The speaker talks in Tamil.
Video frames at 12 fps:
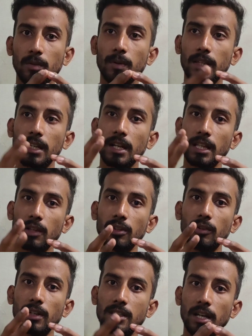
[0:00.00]
வந்து பார்த்திங்கன்னா இது
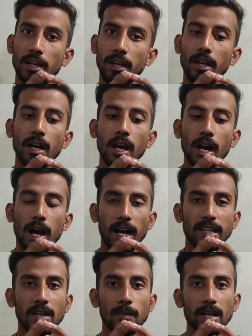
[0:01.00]
வந்து வச்சார்
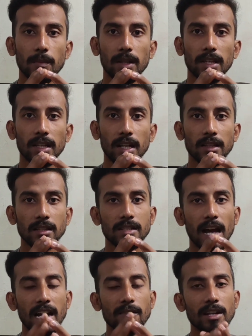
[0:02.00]
அதே மாதிரி பார்த்திங்கன்னா இந்த
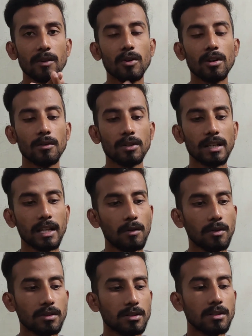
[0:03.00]
ஜான்வரி ஒன்றுக்கு வந்து
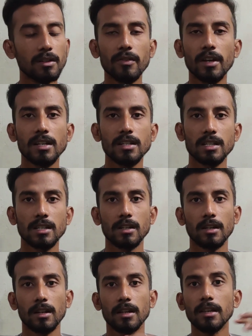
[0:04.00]
ஏதாவது ஒரு சிக்னிஃபிகேஷன்
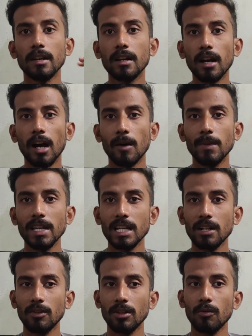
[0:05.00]
இருக்கா
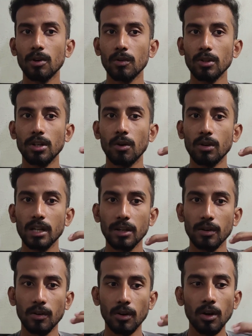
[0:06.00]
அப்படிங்கிறது வந்து உங்களுக்கு வந்து டவுட்டில்
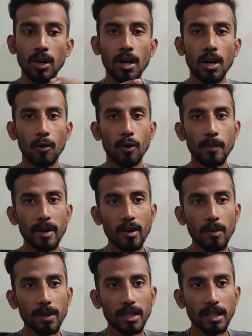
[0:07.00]
இருக்கும்
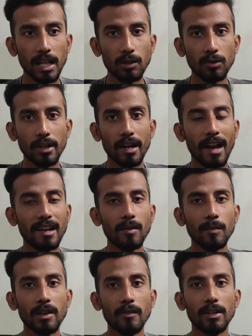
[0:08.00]
உண்மையே பார்த்திங்கன்னா இது வந்து
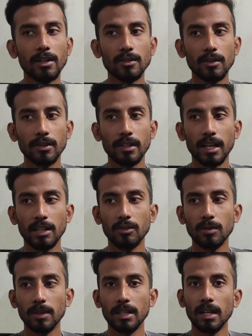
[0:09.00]
ரேண்டம் ஈவெண்ட்டுன்னு சொன்னீங்க அது
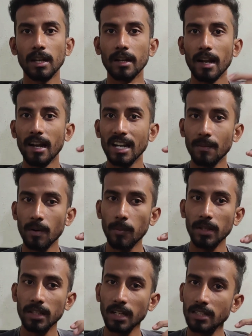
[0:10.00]
வந்து பார்த்திங்கன்னா ரேண்டமாக
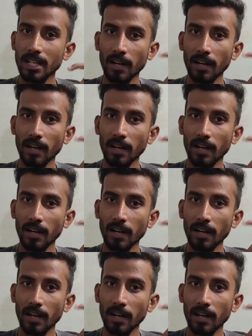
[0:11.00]
பார்த்திங்கன்னா